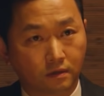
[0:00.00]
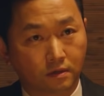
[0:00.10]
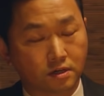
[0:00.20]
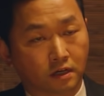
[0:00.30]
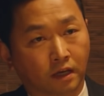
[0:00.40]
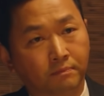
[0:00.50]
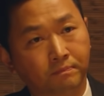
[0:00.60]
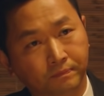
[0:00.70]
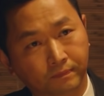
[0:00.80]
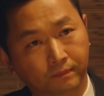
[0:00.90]
시장님,
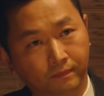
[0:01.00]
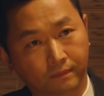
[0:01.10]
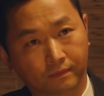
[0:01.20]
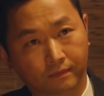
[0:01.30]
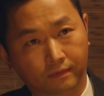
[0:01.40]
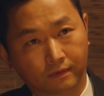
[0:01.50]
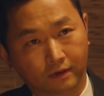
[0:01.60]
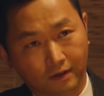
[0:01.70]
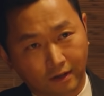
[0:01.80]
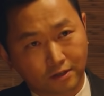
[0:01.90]

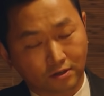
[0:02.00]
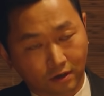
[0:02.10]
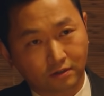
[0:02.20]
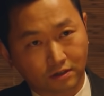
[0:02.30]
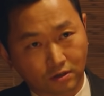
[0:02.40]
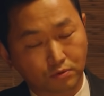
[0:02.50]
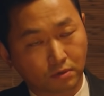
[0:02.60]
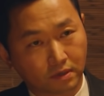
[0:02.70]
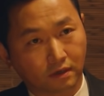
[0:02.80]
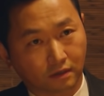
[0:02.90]
저한테
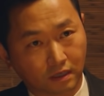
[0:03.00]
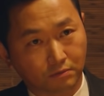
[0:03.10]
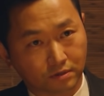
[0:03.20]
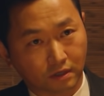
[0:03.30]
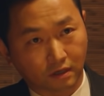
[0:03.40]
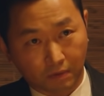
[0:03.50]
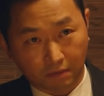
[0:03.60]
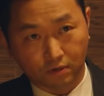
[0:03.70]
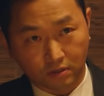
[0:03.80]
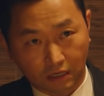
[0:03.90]
섭섭한 게 있다면 제가 백
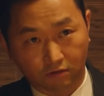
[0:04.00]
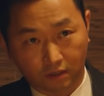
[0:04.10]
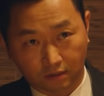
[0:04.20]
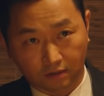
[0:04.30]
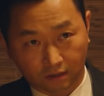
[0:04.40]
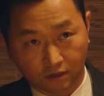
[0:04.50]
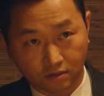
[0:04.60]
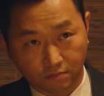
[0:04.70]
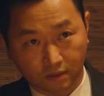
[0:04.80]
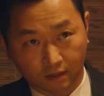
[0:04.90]
번 사과를
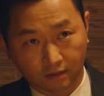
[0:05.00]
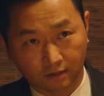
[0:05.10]
드리겠습니다.